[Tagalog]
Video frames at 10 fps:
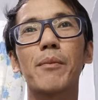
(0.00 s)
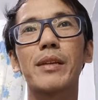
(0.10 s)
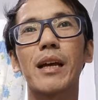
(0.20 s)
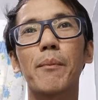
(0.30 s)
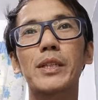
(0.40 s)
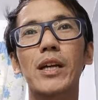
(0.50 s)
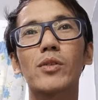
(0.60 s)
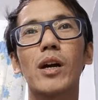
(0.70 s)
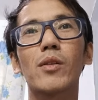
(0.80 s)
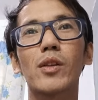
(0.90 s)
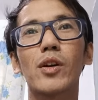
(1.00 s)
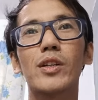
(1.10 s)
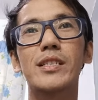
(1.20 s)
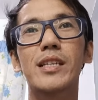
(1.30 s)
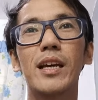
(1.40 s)
Sabi nga pa shout out
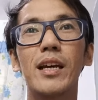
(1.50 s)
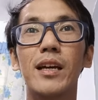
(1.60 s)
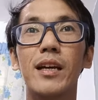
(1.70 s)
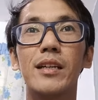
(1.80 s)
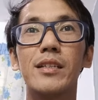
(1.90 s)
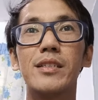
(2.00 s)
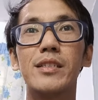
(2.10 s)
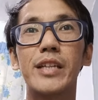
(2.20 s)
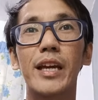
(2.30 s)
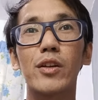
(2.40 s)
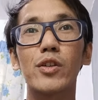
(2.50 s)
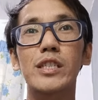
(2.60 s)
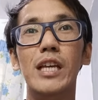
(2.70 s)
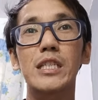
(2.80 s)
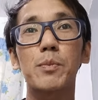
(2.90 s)
Lods
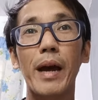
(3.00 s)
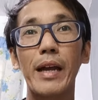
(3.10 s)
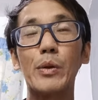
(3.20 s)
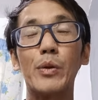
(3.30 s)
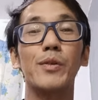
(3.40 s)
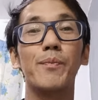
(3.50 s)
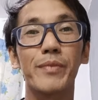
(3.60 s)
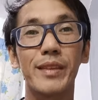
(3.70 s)
Jerus Espanyo.